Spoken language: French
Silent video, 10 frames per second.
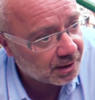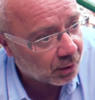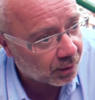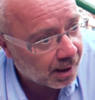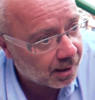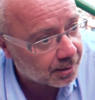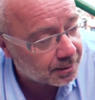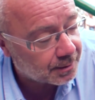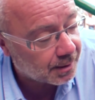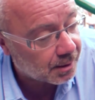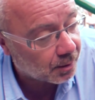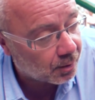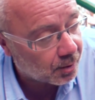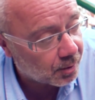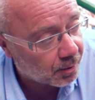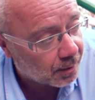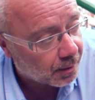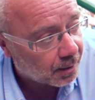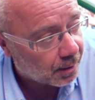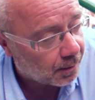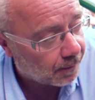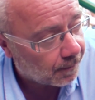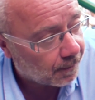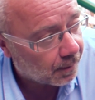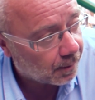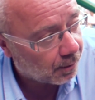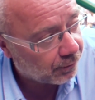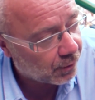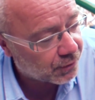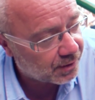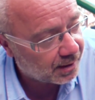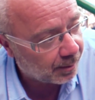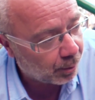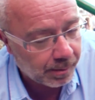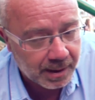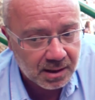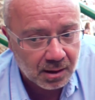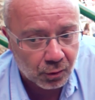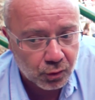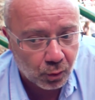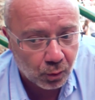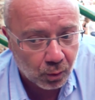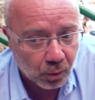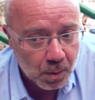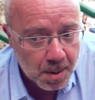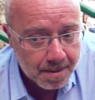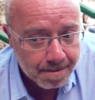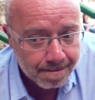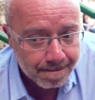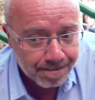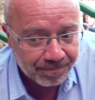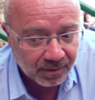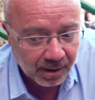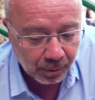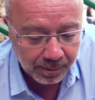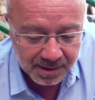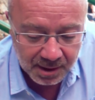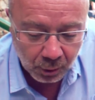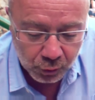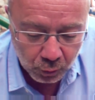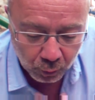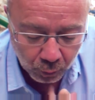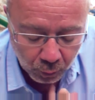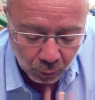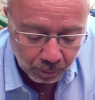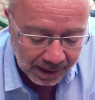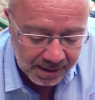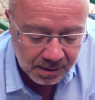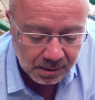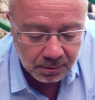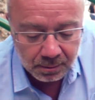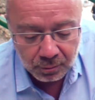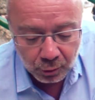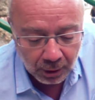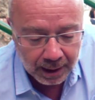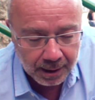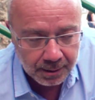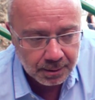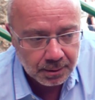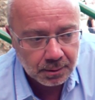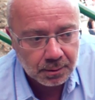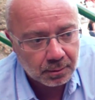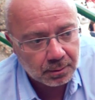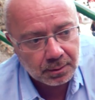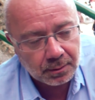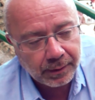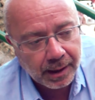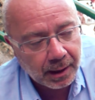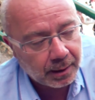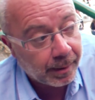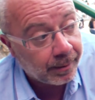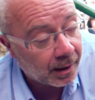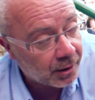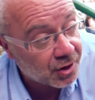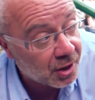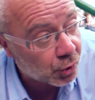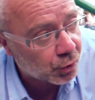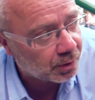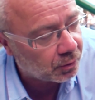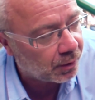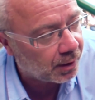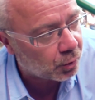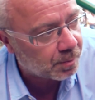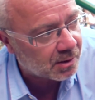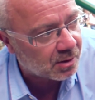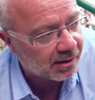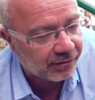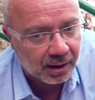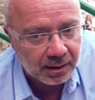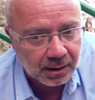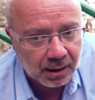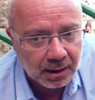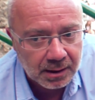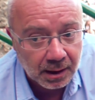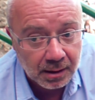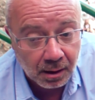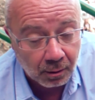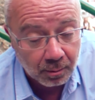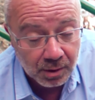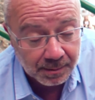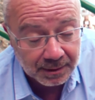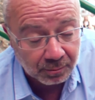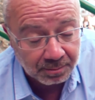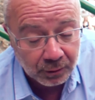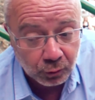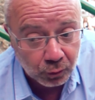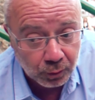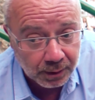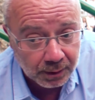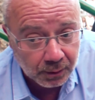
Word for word: éditoriale. C'est-à-dire, euh, euh, en France, c'est très problématique lorsqu'on très problématique lorsqu'on passe du coq à l'âne. voilà, et même là, déjà, les gens sont étonnés que je passe de Safari à l'italien, alors que moi, ça m'étonne pas du tout.